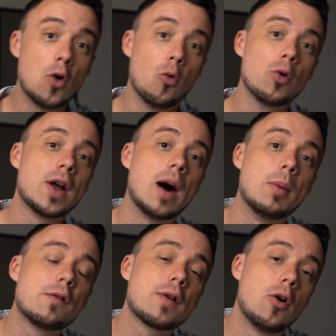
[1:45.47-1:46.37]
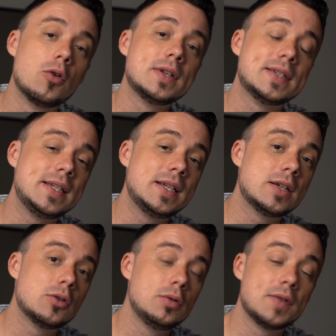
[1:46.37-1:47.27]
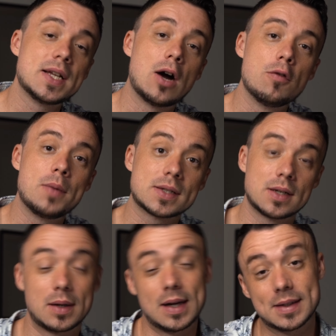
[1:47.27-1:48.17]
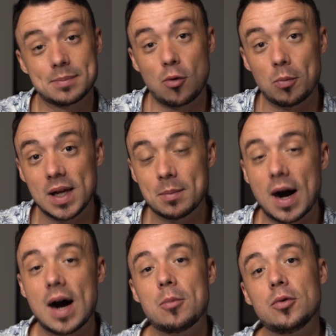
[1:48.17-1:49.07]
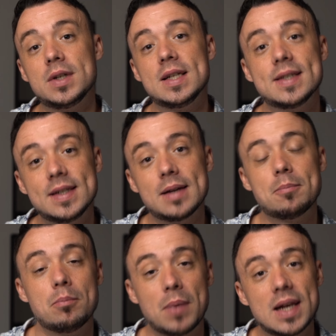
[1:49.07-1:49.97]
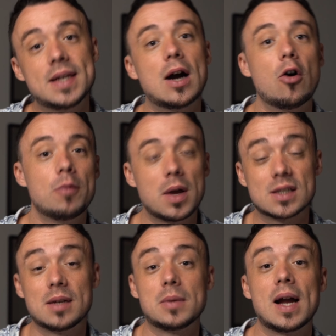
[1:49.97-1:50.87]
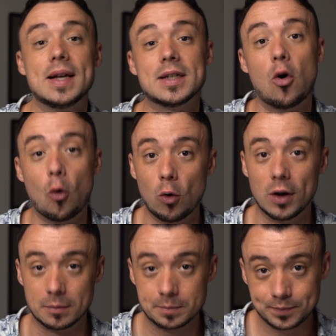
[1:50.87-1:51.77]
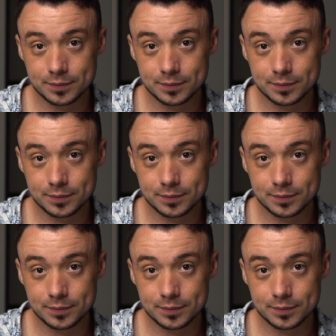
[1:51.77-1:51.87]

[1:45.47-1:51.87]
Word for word: oder aber Frauen, die irgendwelche Aufmerksamkeitsprobleme haben und die sich männliche Aufmerksamkeit holen.